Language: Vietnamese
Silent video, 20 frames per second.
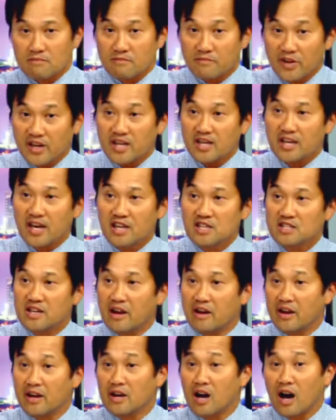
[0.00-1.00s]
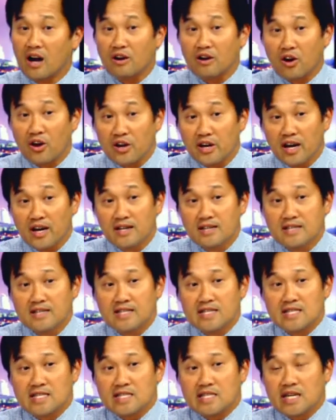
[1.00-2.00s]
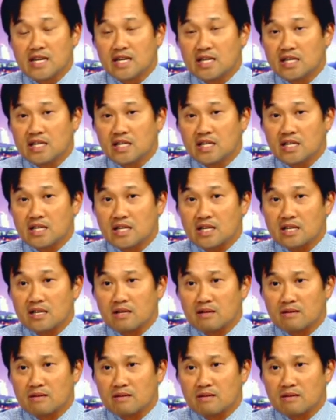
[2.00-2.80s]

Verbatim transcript: viết cái case series đó rồi đó, thì